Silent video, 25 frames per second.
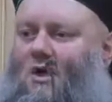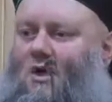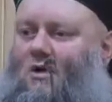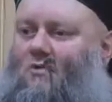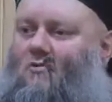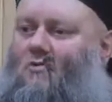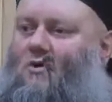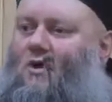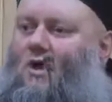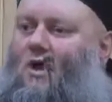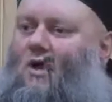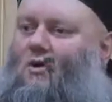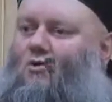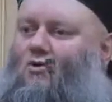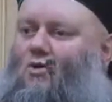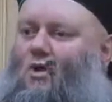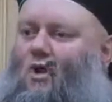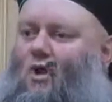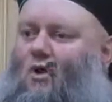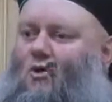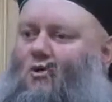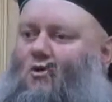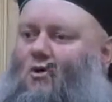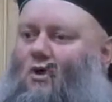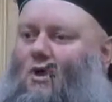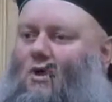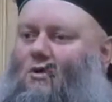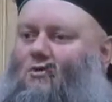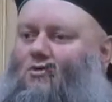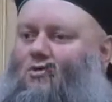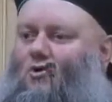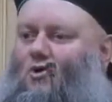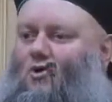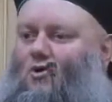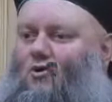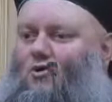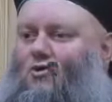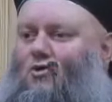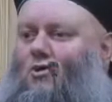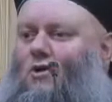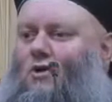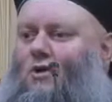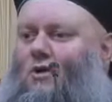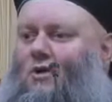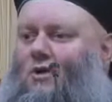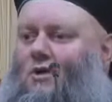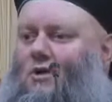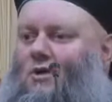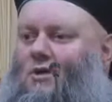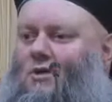Evliyaullah öyle diyor.
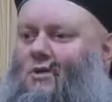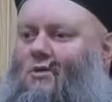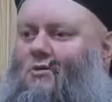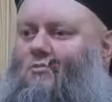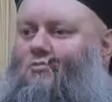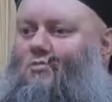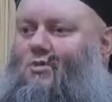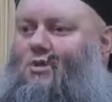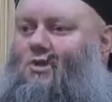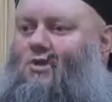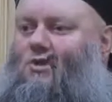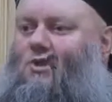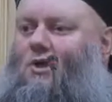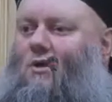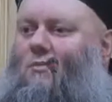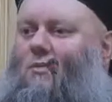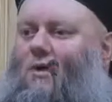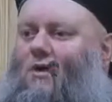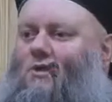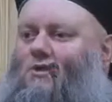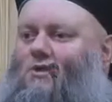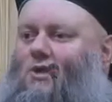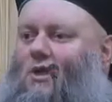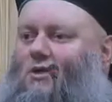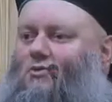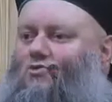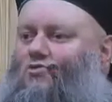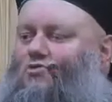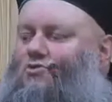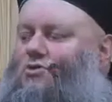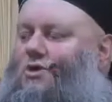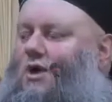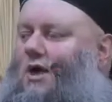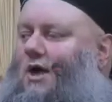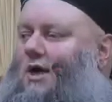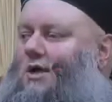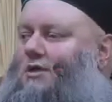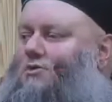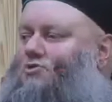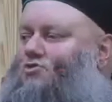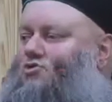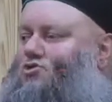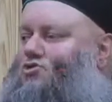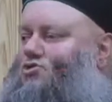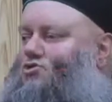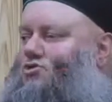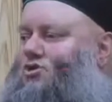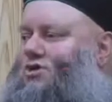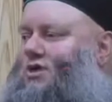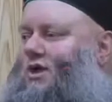Biz namazda dünyayı
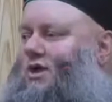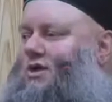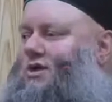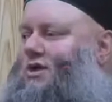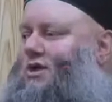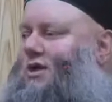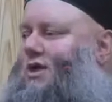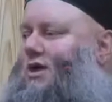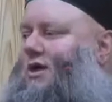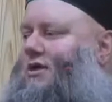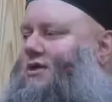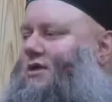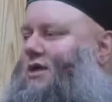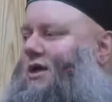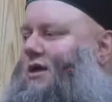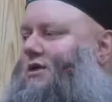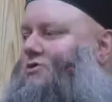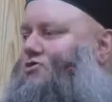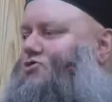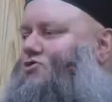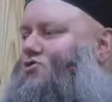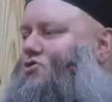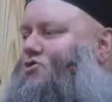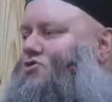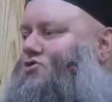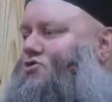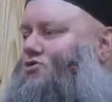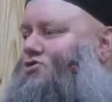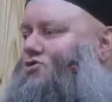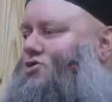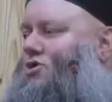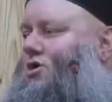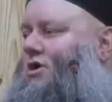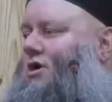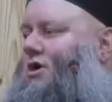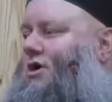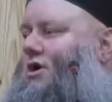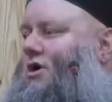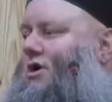düşünsek iade ediyoruz.